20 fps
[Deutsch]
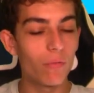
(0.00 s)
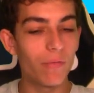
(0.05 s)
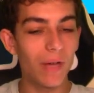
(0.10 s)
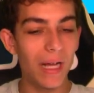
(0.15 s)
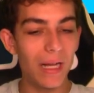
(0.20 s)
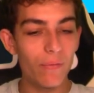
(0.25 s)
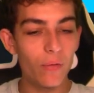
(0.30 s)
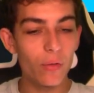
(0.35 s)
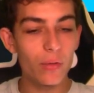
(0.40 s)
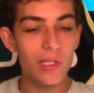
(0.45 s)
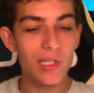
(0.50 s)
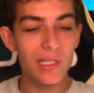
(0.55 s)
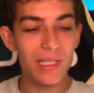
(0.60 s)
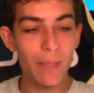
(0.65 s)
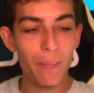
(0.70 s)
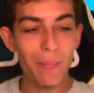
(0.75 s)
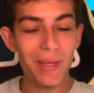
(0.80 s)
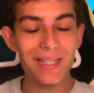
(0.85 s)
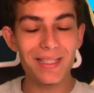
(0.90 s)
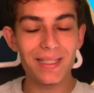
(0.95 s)
weil wir uns
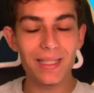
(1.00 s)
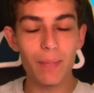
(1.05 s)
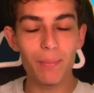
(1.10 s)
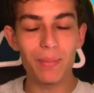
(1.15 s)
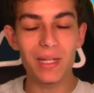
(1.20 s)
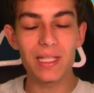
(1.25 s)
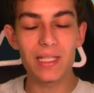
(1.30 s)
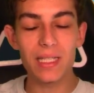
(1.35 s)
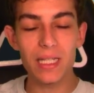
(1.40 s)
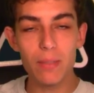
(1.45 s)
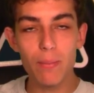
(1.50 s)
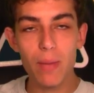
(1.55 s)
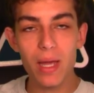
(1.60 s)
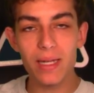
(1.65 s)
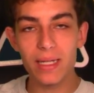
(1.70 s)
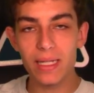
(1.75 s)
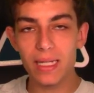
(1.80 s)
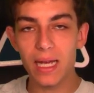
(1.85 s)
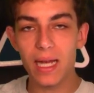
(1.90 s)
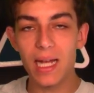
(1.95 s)
Step by Step jetzt immer
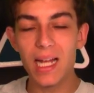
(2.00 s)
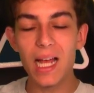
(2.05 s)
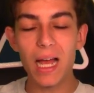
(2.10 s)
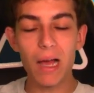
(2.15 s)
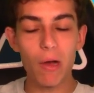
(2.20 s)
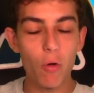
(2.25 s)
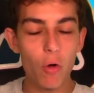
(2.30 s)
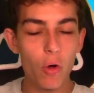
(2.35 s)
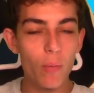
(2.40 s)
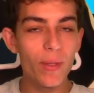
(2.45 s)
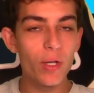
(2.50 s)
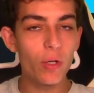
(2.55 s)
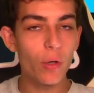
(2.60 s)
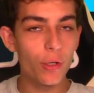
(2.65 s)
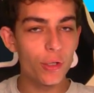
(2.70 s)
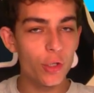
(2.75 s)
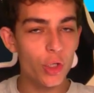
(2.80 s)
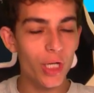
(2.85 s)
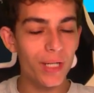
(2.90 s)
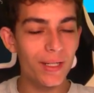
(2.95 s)
näher auch mit
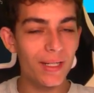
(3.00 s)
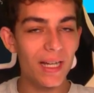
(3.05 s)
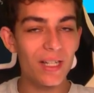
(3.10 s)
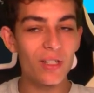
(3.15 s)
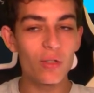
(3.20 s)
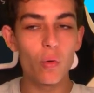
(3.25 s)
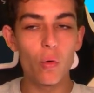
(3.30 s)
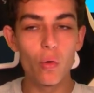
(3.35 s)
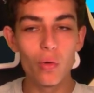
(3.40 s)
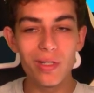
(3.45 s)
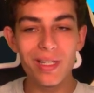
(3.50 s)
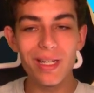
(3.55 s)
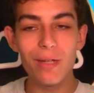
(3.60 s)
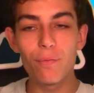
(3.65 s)
On-Chain-Daten und den